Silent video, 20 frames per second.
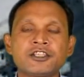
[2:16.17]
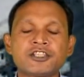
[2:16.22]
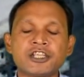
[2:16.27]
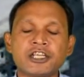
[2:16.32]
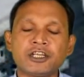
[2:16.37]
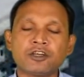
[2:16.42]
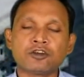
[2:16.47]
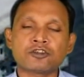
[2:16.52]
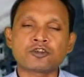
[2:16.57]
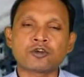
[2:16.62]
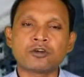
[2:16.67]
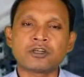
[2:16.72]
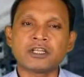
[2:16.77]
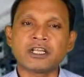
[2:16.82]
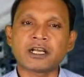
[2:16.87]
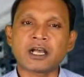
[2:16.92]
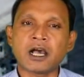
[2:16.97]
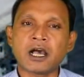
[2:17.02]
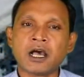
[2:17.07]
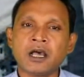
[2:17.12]
चीन को
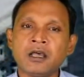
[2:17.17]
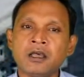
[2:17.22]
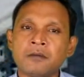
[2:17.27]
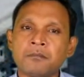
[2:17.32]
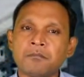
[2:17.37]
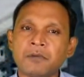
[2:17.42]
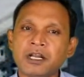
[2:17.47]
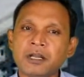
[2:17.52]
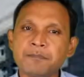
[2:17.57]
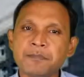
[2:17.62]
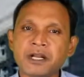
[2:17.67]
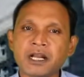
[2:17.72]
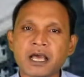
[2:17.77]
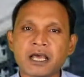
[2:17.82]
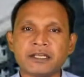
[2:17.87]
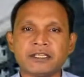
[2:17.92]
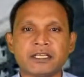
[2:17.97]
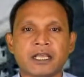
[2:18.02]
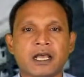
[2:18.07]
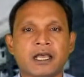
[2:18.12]
छोड़ने का मन
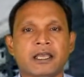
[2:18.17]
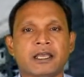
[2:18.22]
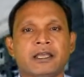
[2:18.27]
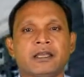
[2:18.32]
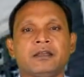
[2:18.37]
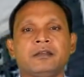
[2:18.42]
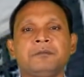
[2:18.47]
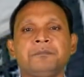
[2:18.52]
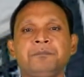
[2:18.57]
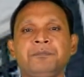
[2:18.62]
बना लिया है